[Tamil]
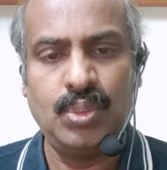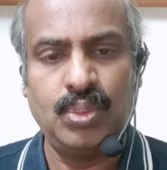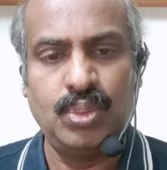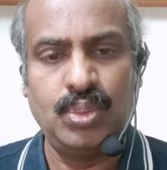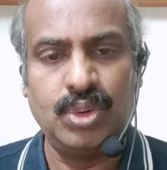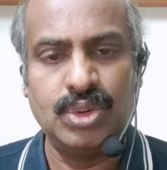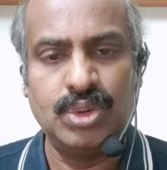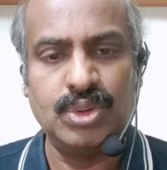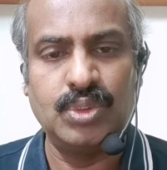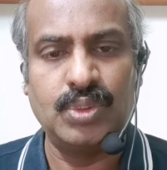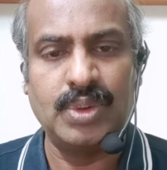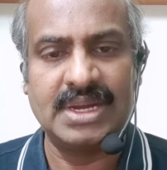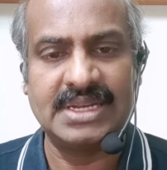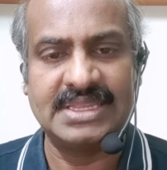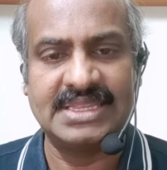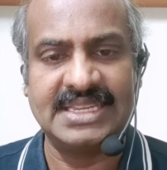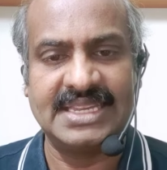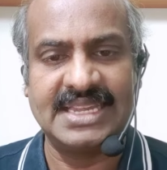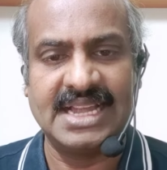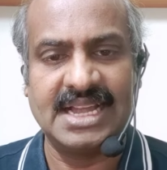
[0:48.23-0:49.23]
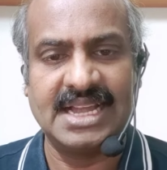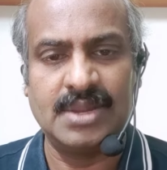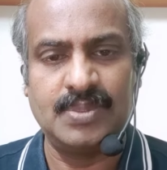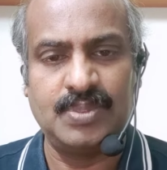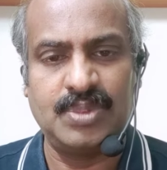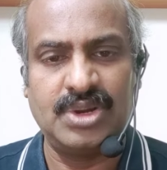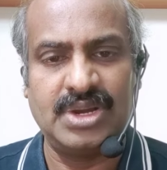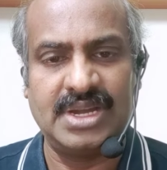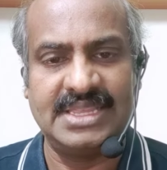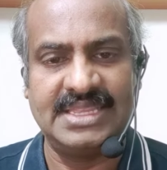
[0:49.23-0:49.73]
ஒரு வார்த்தைக்காக
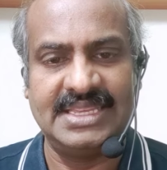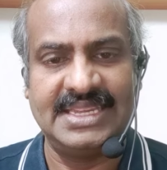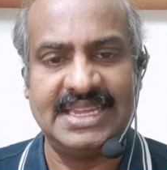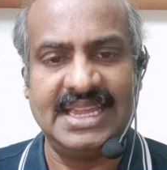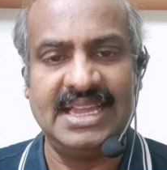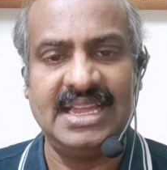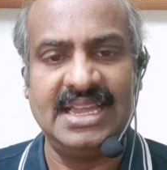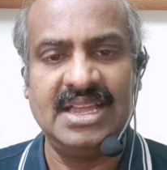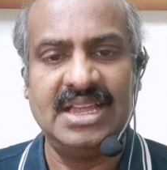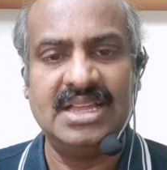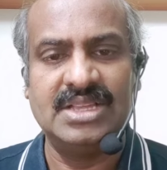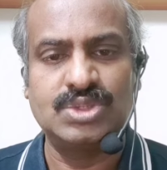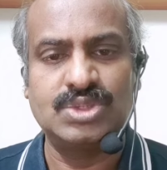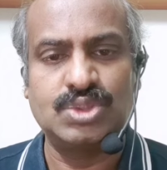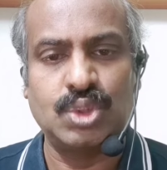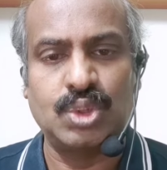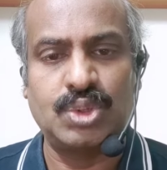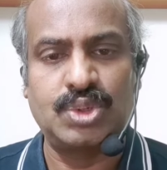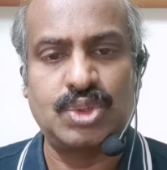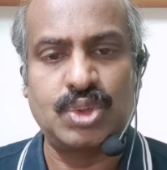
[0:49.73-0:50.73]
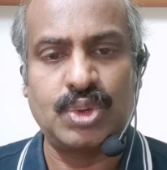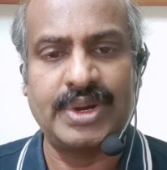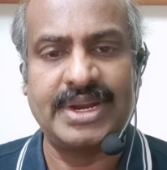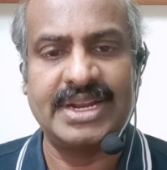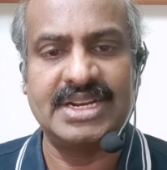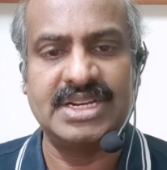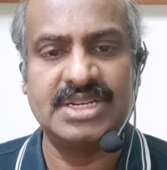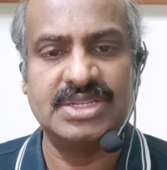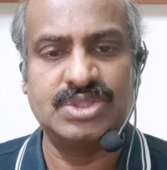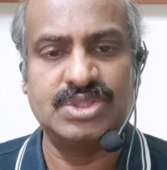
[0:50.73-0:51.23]
போகாதீங்க
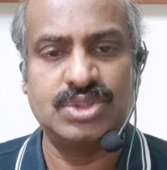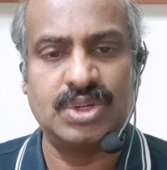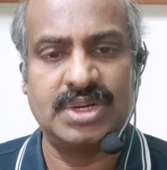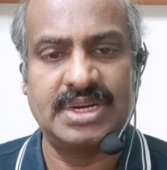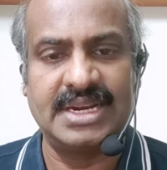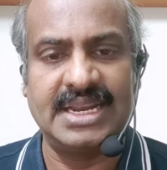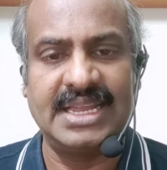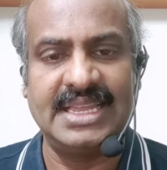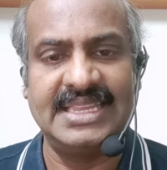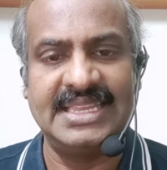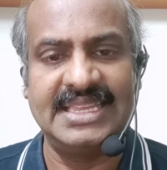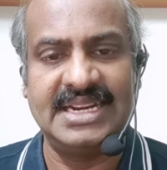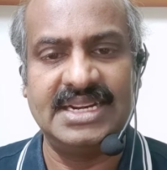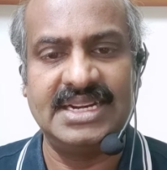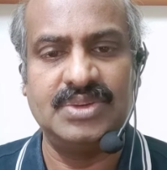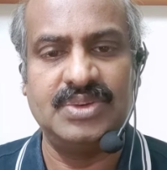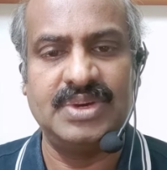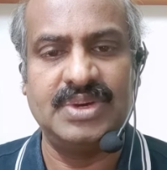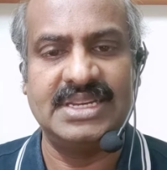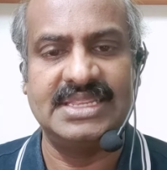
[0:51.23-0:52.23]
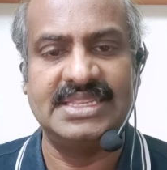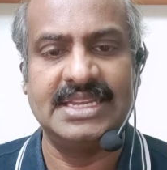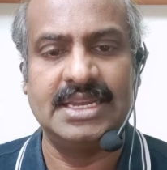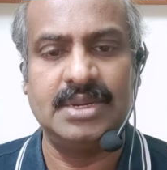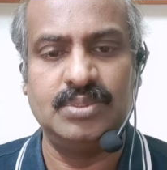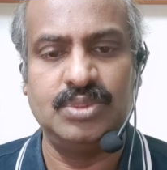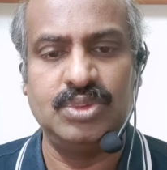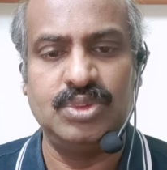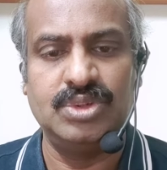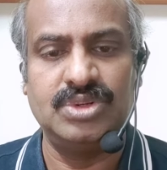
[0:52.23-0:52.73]
சொற்றொடர்னு சொல்கிற இரண்டு வார்த்தைகள்
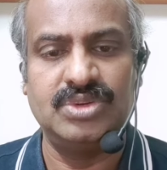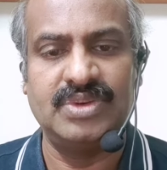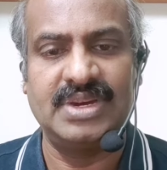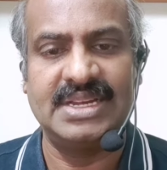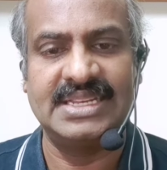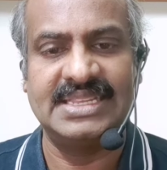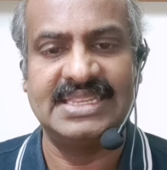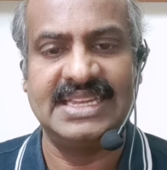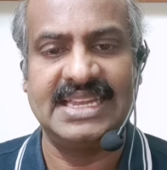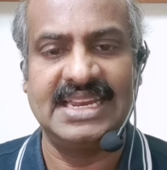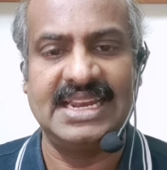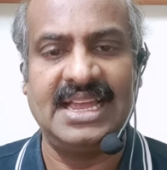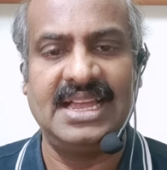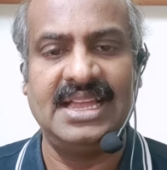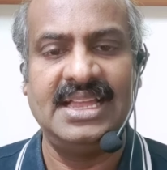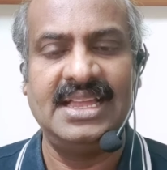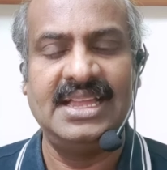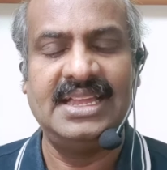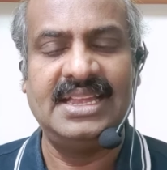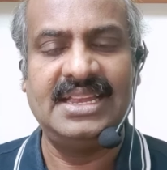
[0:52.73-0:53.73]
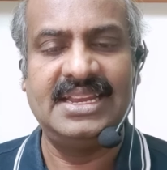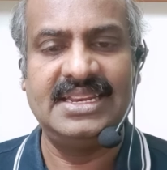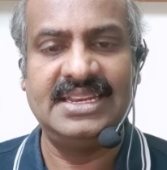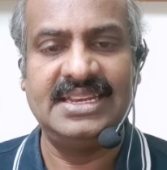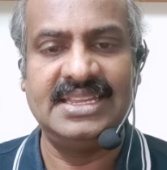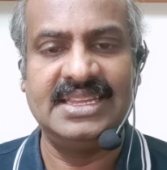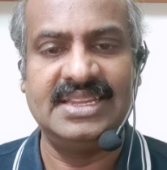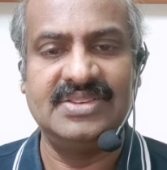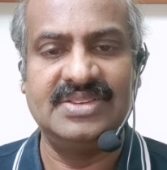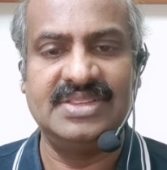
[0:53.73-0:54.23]
மூன்று வார்த்தைகளாக
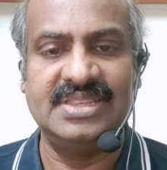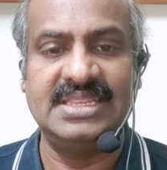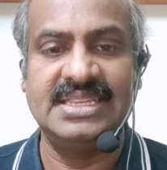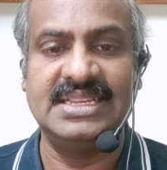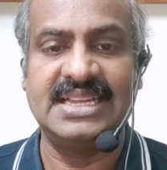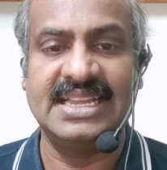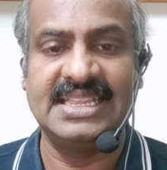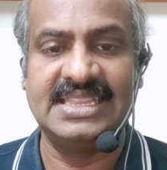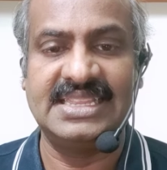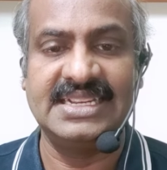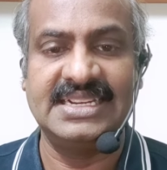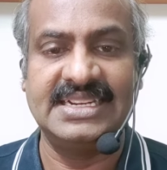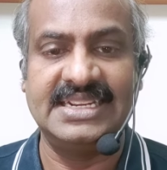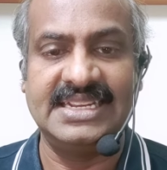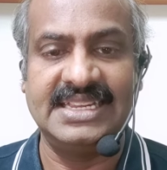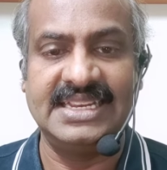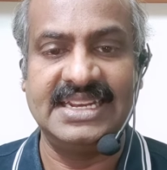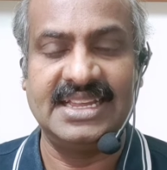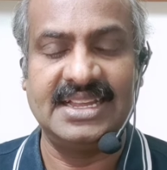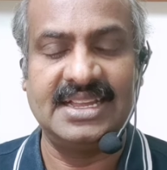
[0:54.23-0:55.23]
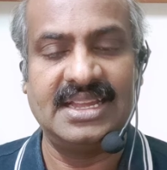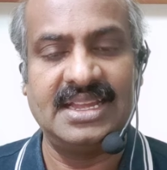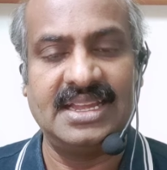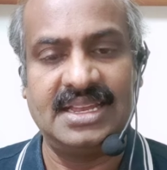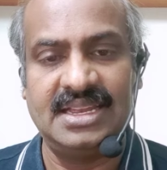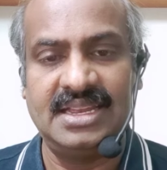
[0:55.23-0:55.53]
நீங்கள் வந்து கற்றுக்கிட்டிங்கனாக்கா